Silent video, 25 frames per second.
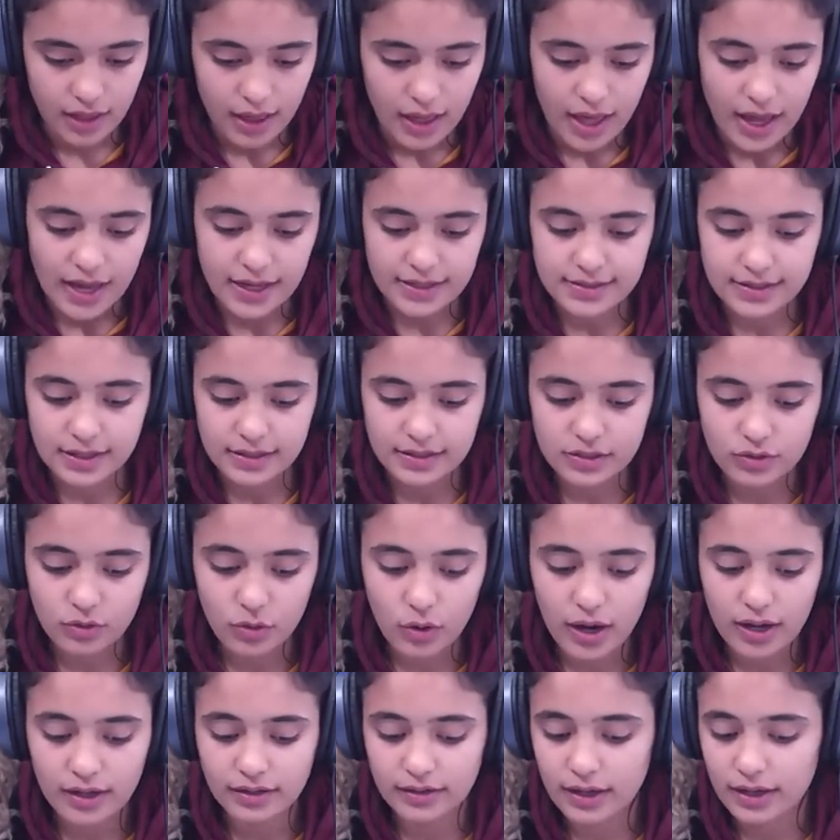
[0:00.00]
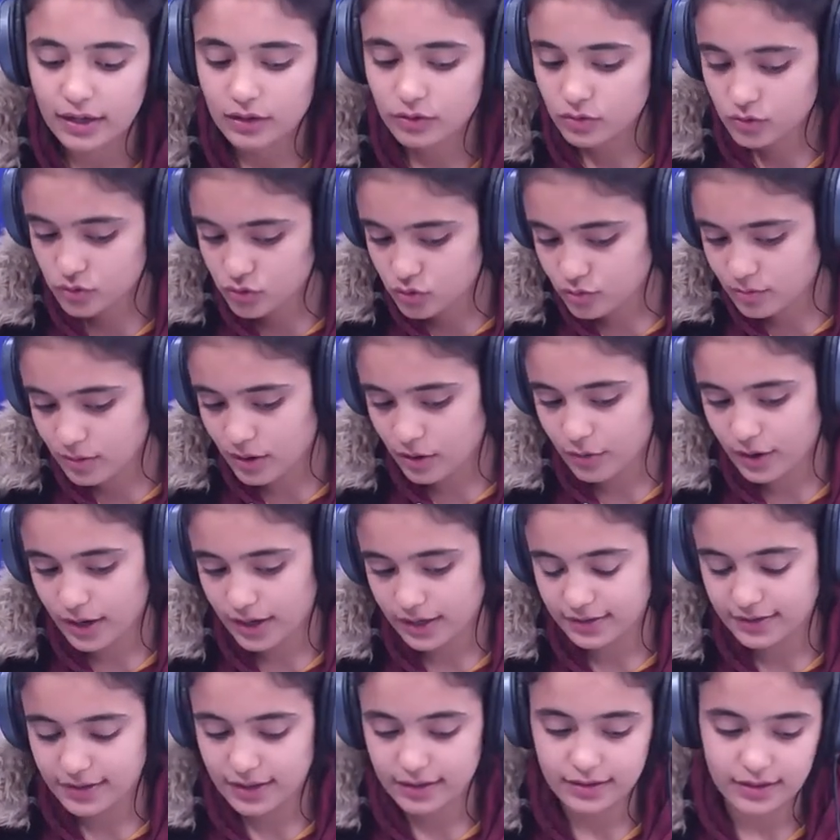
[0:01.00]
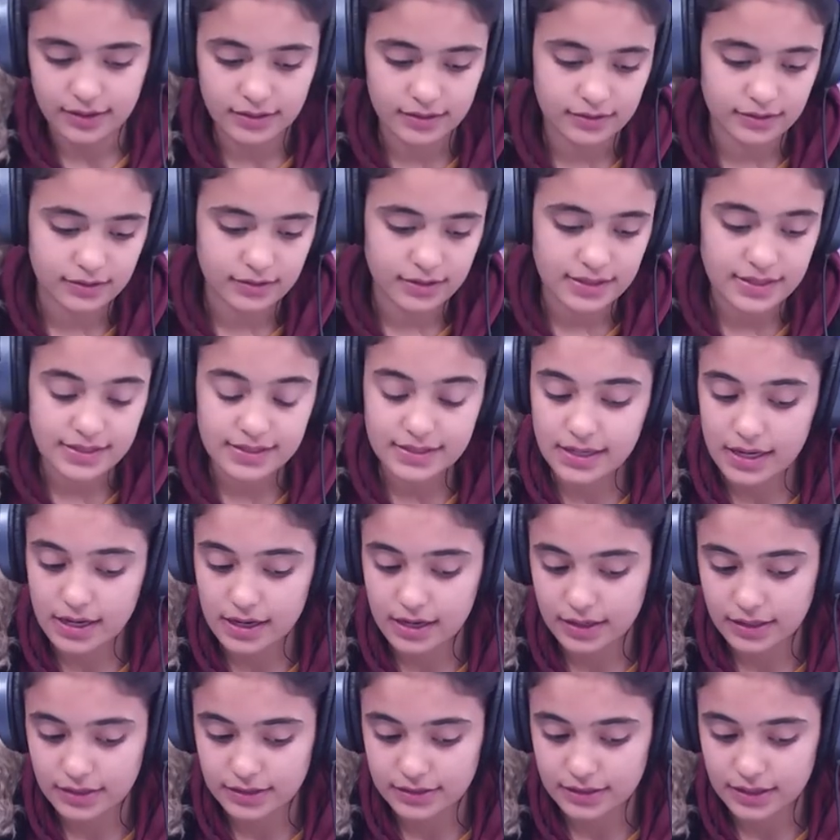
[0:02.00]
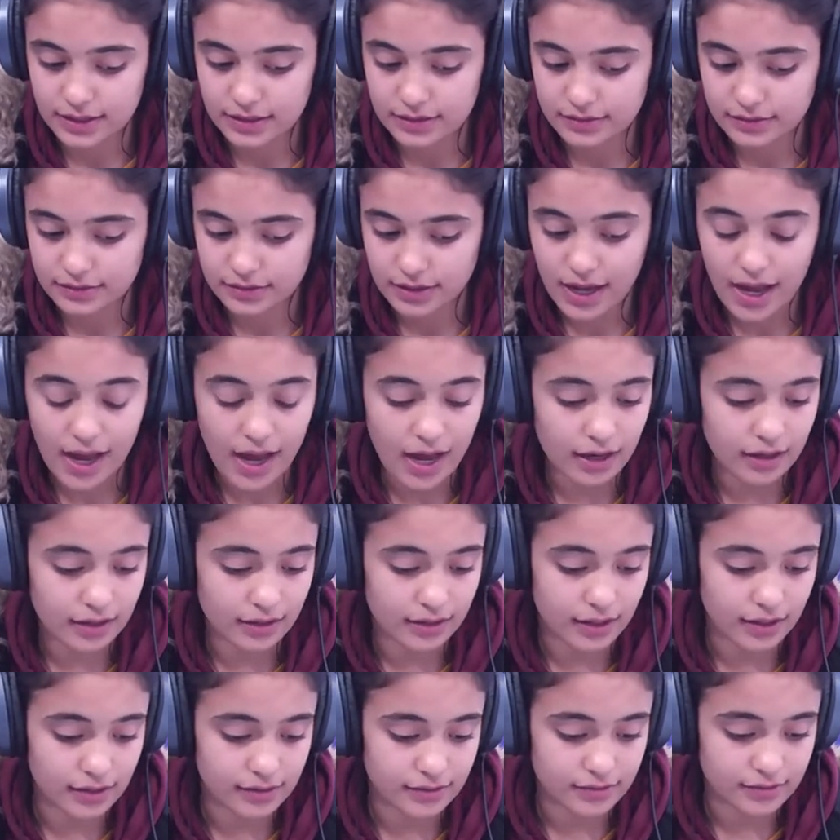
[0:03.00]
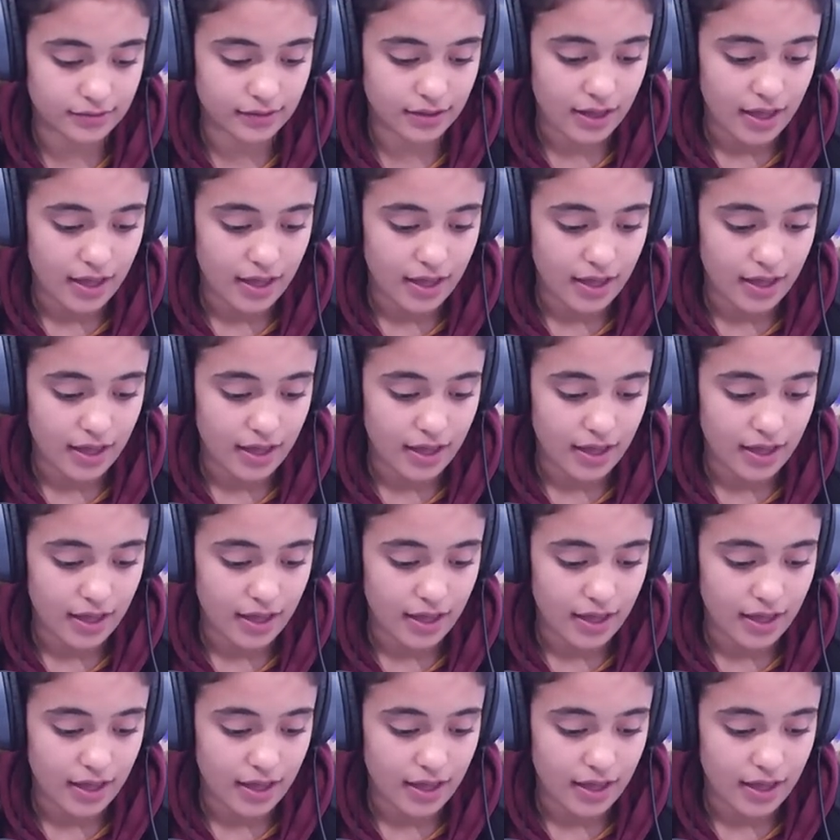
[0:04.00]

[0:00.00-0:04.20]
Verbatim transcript: أستطيع أن أرسم وردة زهرة حقلا